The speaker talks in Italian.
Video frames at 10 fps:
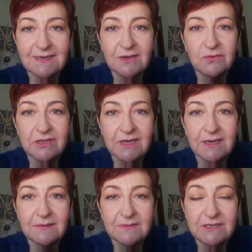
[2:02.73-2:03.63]

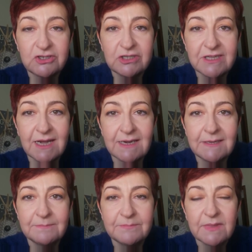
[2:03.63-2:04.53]
l'agonia
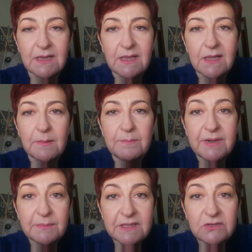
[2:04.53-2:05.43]
digitale.
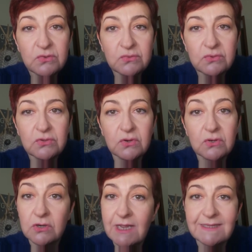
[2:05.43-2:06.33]
Prima di tutto
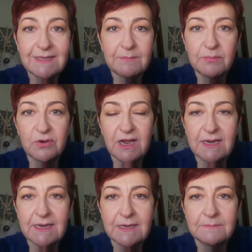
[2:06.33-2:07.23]
non è
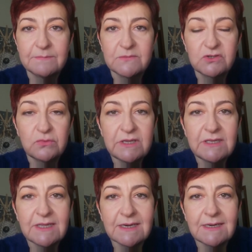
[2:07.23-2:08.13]
temporanea, su
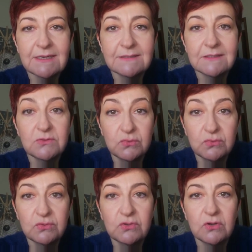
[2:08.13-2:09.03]
internet
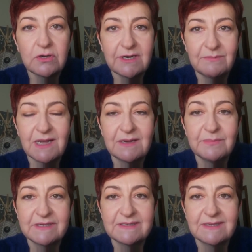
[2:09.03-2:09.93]
tutto rimane
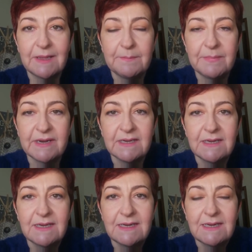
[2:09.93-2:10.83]
per sempre.
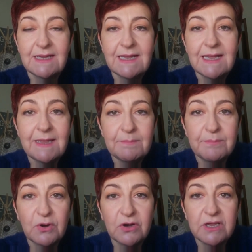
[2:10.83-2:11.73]
E
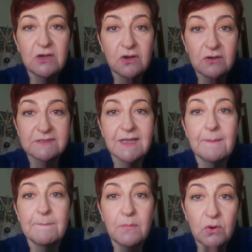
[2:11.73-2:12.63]
poi,
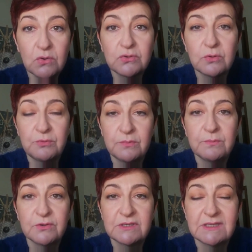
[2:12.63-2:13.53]
cosa molto più
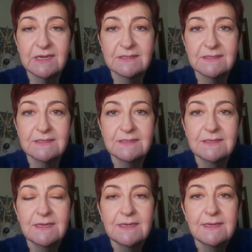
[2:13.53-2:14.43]
importante,
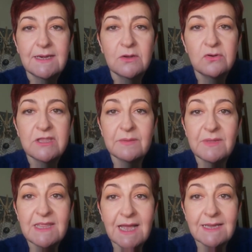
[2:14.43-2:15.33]
l'agonia
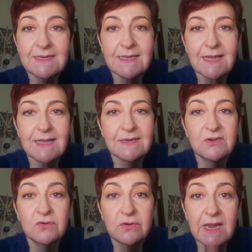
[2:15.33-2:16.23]
mediatica
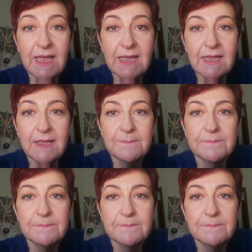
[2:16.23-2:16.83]
non è